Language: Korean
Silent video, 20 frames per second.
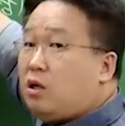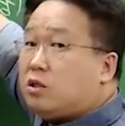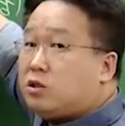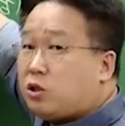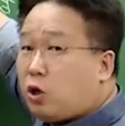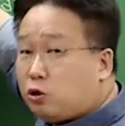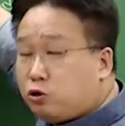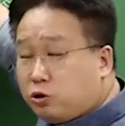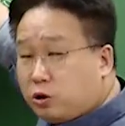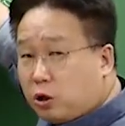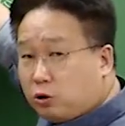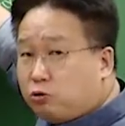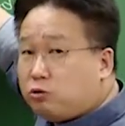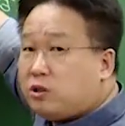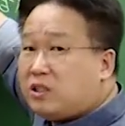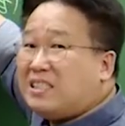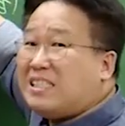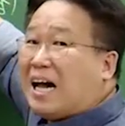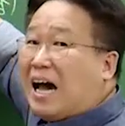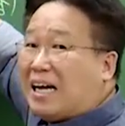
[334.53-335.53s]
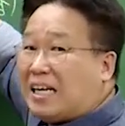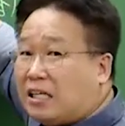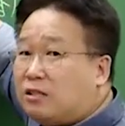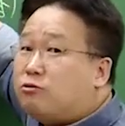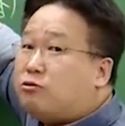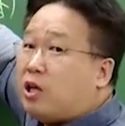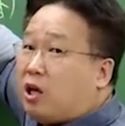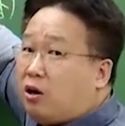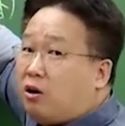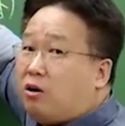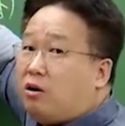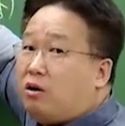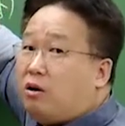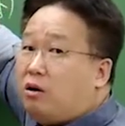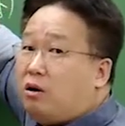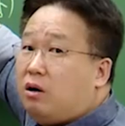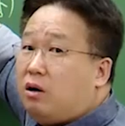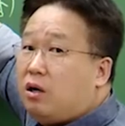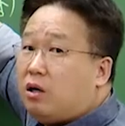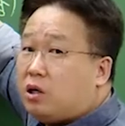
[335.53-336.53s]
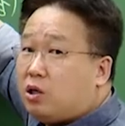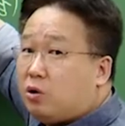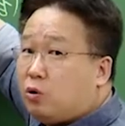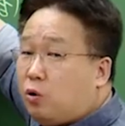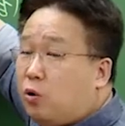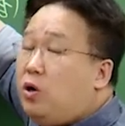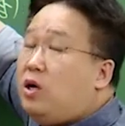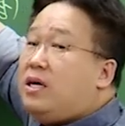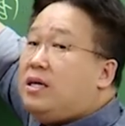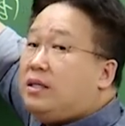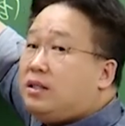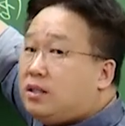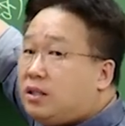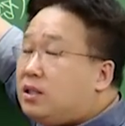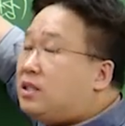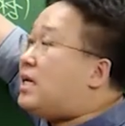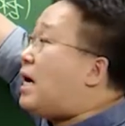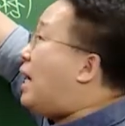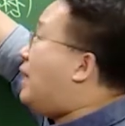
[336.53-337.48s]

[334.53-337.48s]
써도 되고 쓰지 않아도 돼요. 그리고 쓰지